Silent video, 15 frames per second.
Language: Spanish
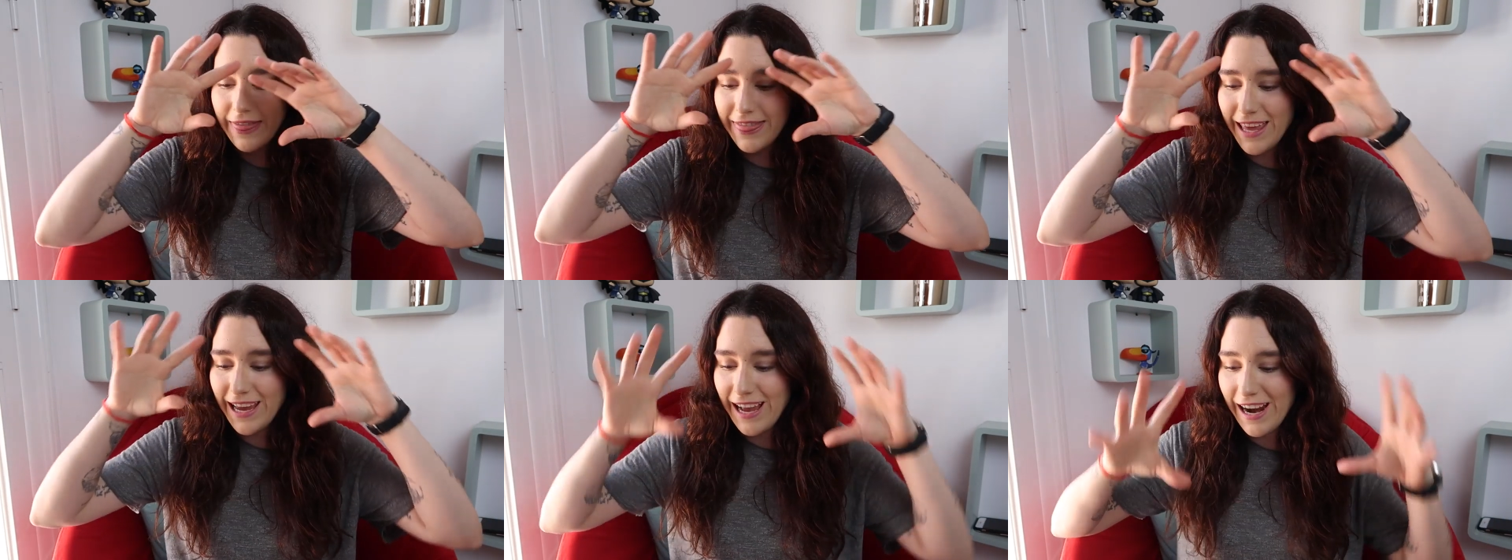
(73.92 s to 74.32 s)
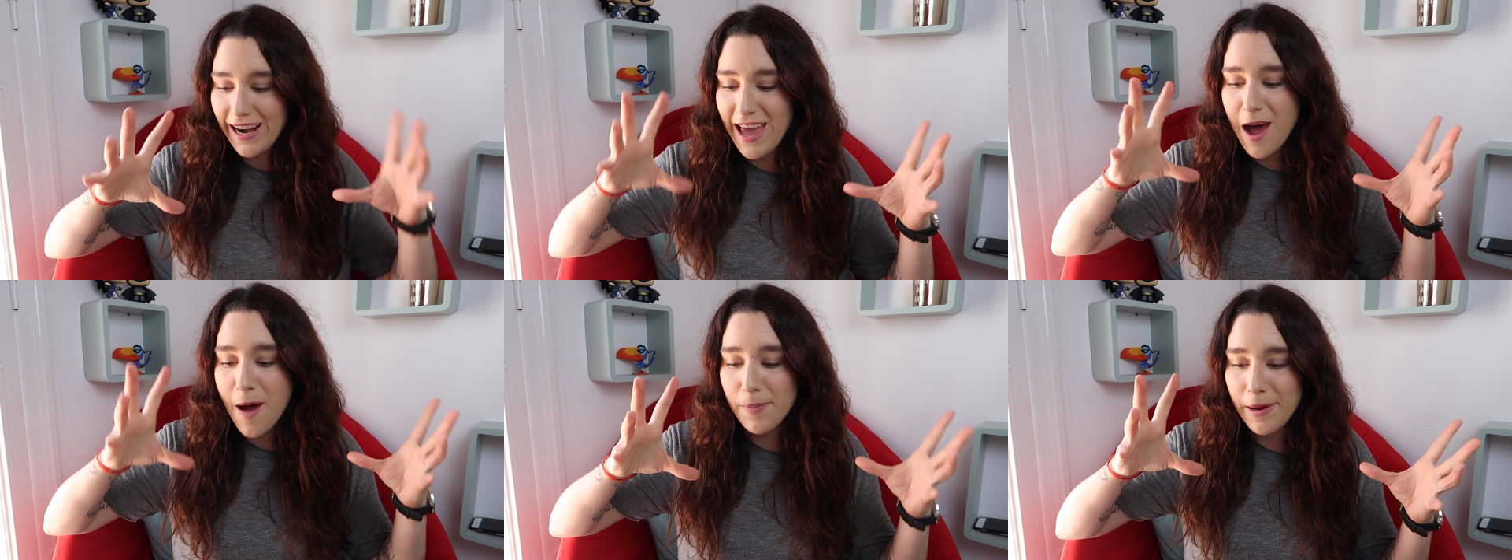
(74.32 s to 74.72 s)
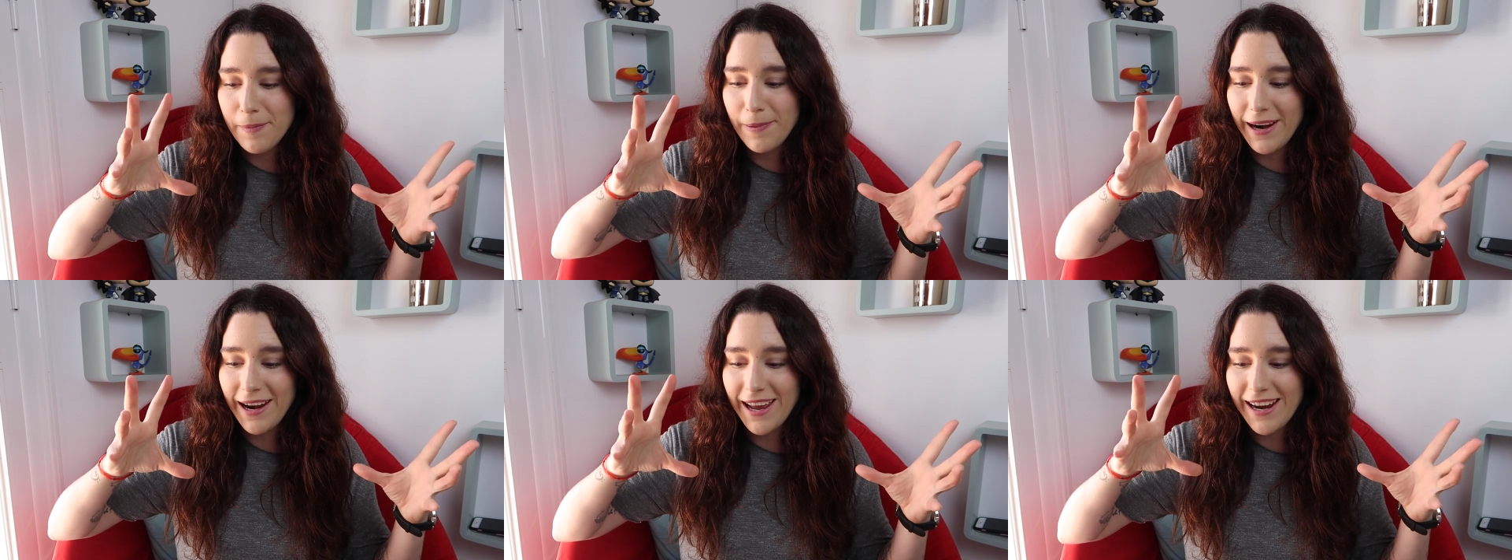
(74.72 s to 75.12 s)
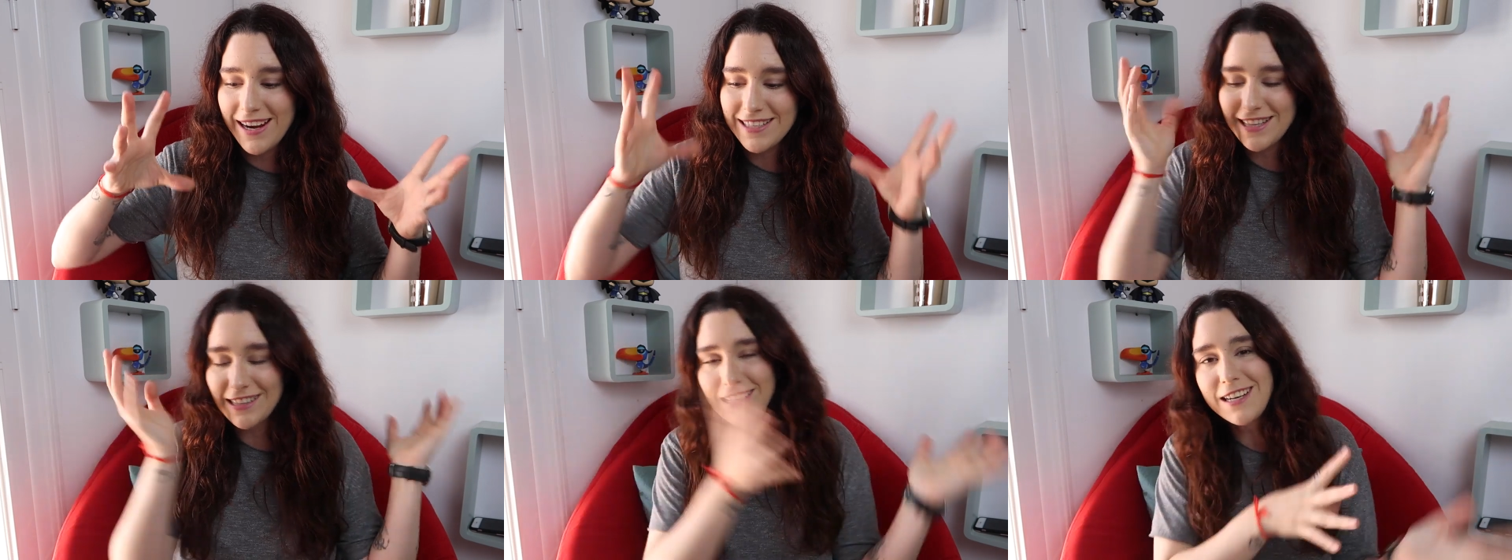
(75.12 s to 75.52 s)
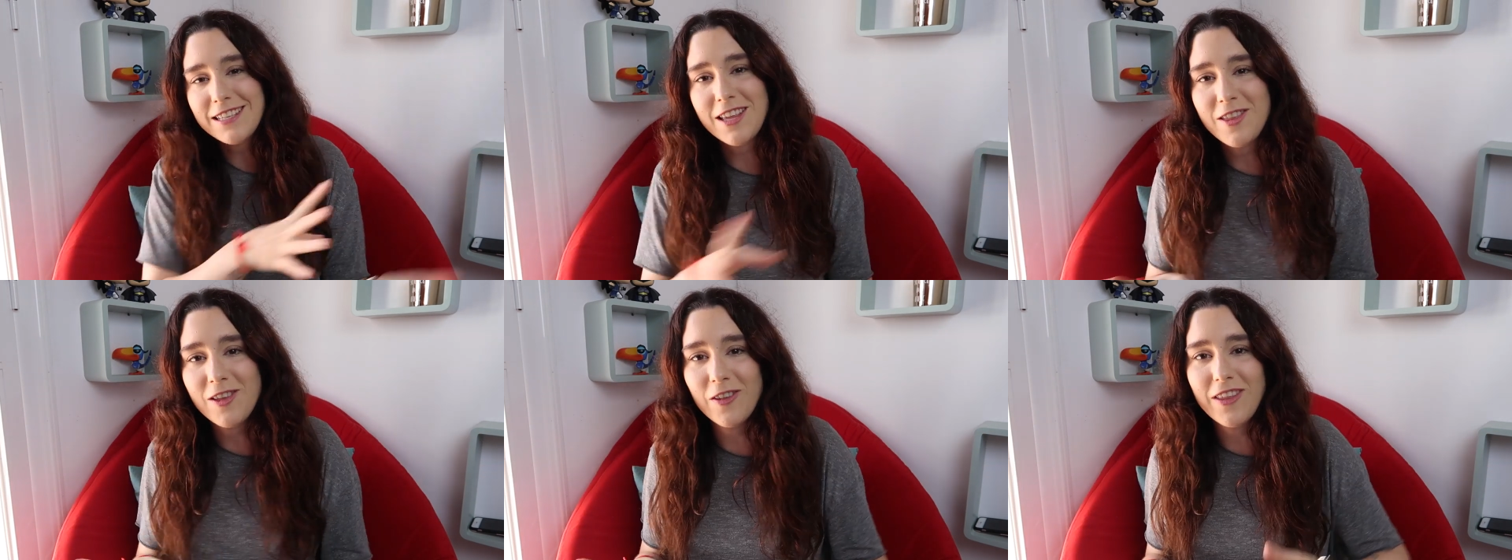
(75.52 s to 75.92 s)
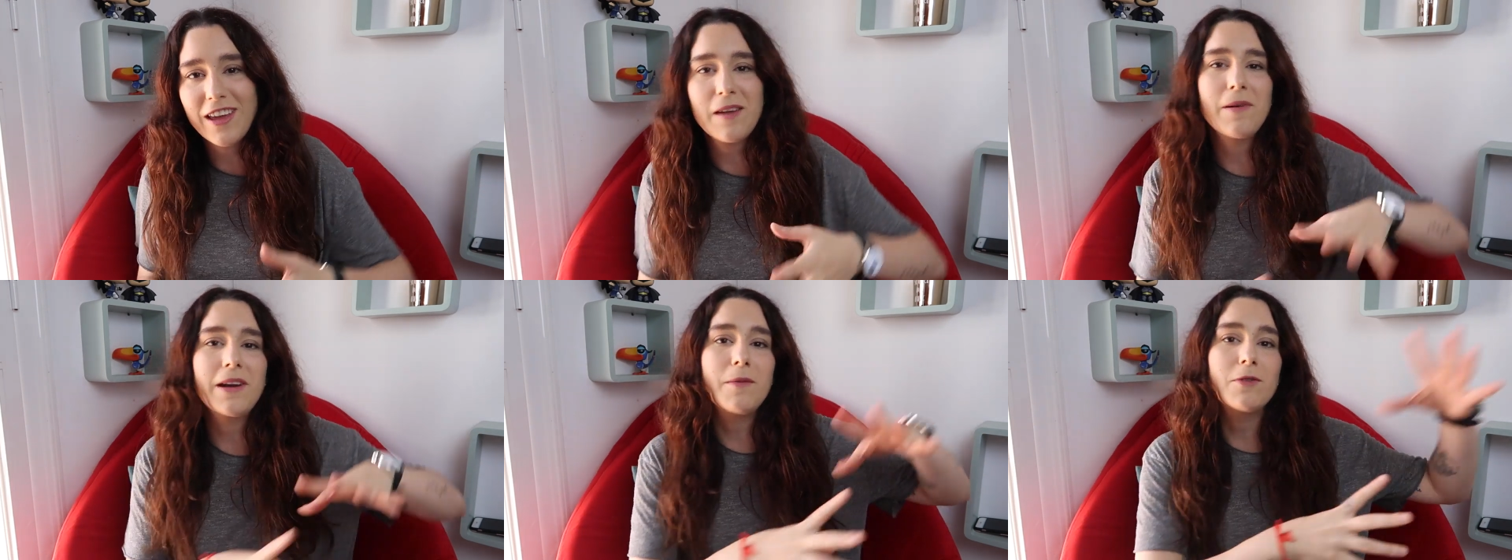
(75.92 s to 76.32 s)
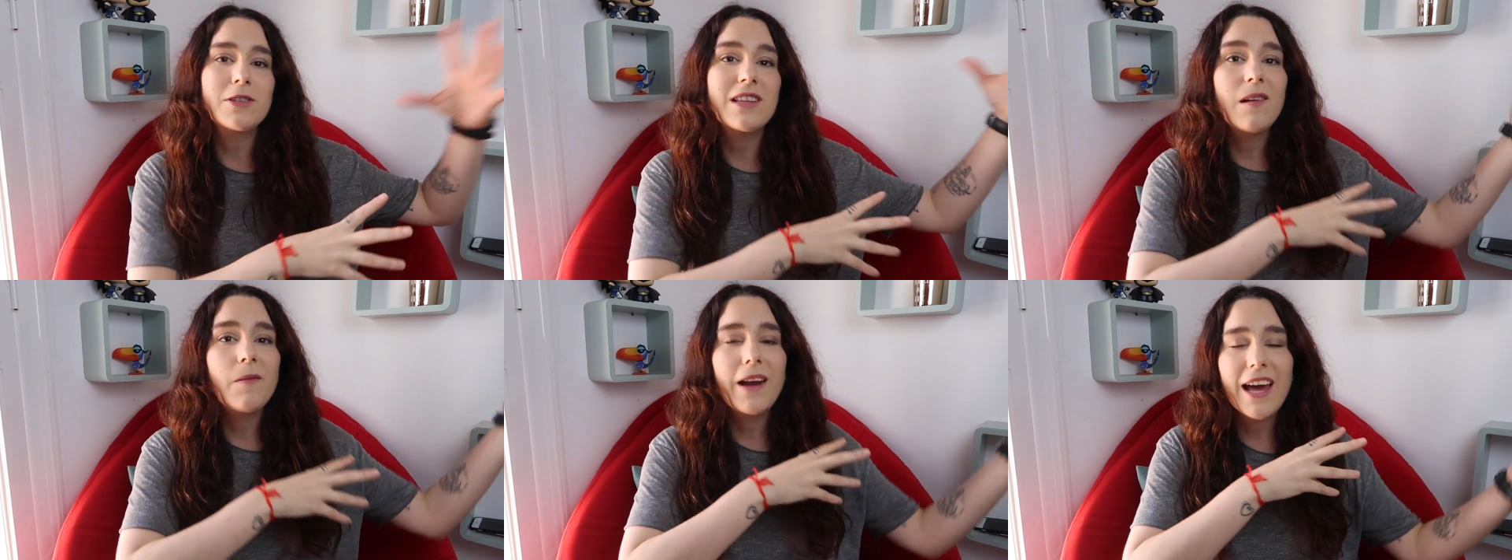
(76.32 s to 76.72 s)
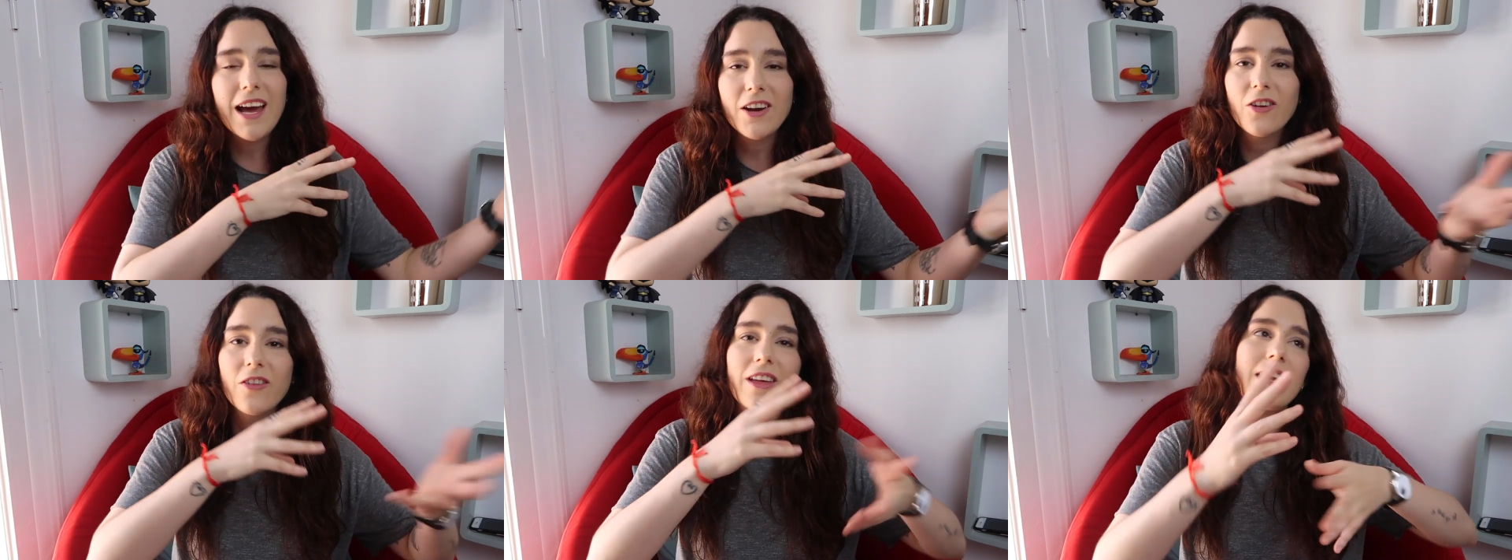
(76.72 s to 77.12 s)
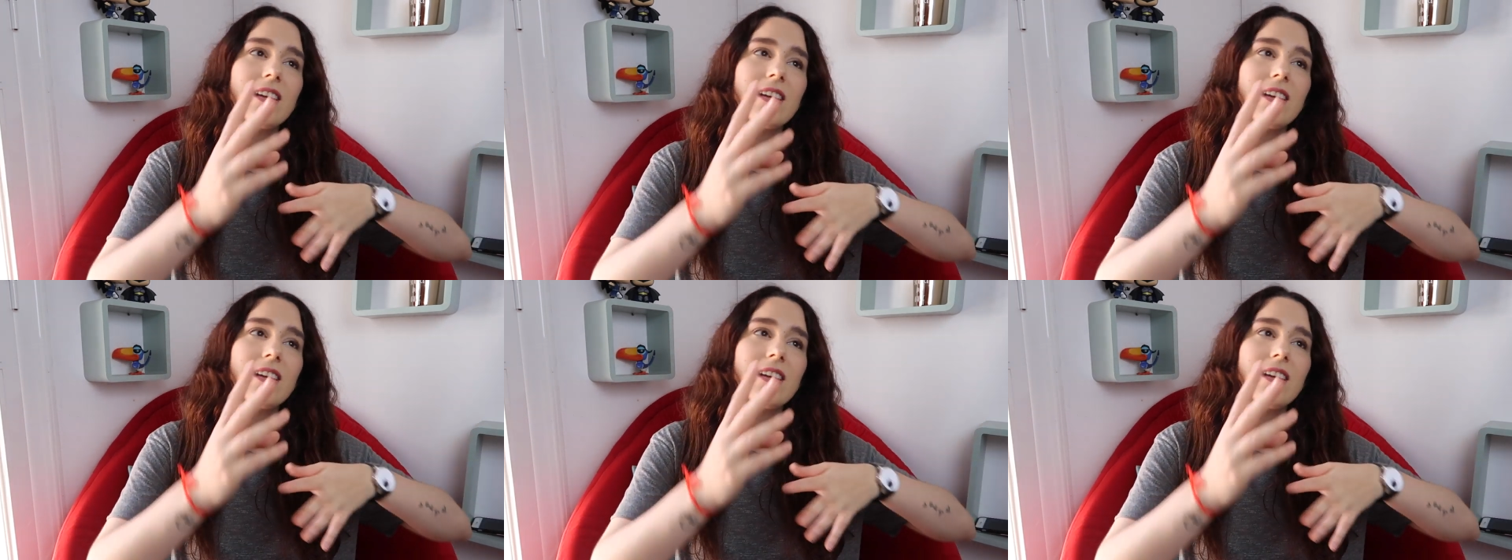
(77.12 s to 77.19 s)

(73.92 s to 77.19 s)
De cara a preparar esta transición de que venimos del verano,